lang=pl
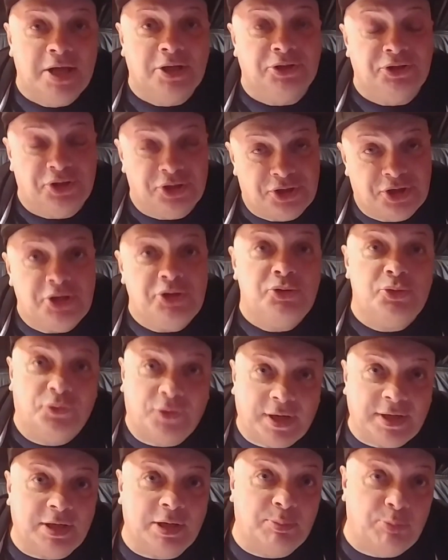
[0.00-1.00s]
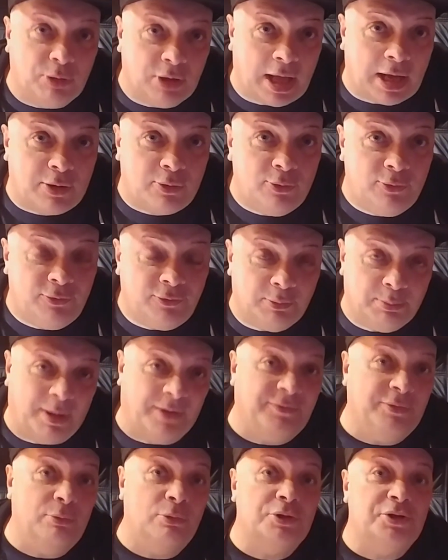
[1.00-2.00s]
Dziesięciu fajnych Polaków
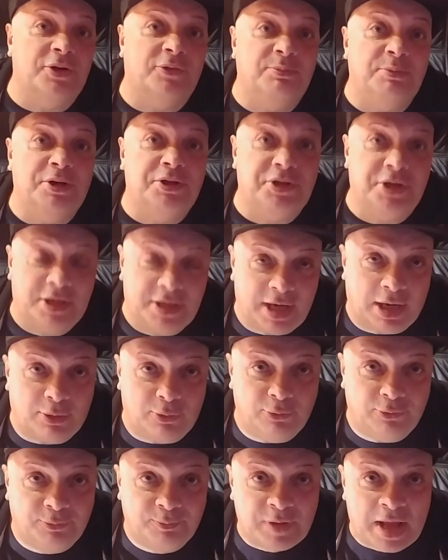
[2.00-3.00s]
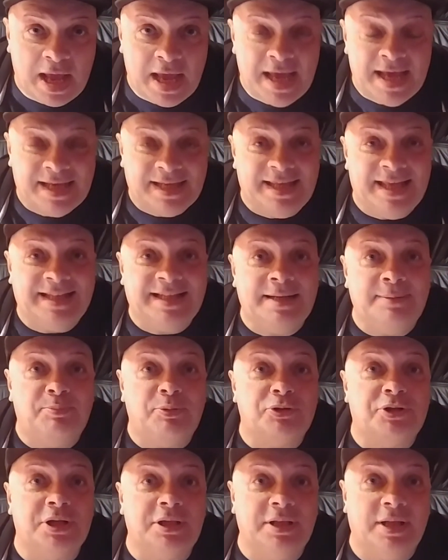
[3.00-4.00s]
bawiło się w mieście Kraków. Jeden
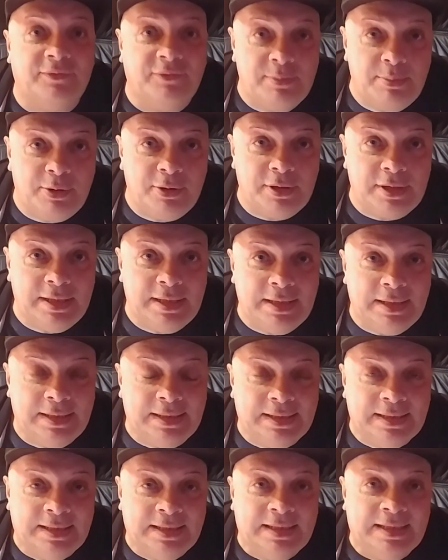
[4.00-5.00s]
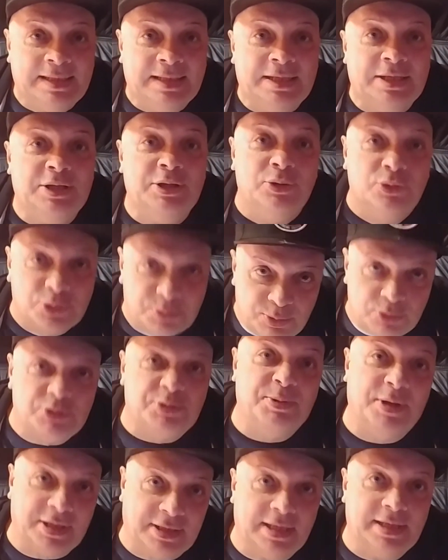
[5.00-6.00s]
poszedł na wybory i już był
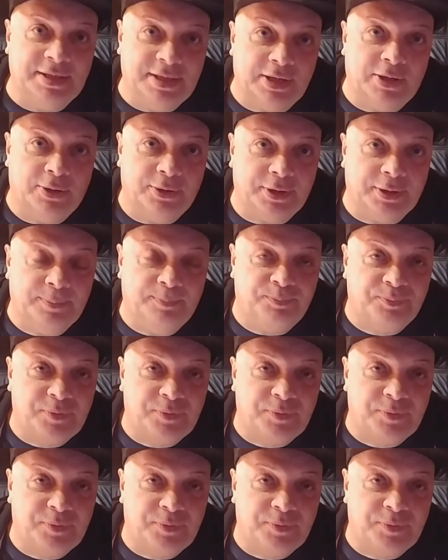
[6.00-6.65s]
śmiertelnie chory.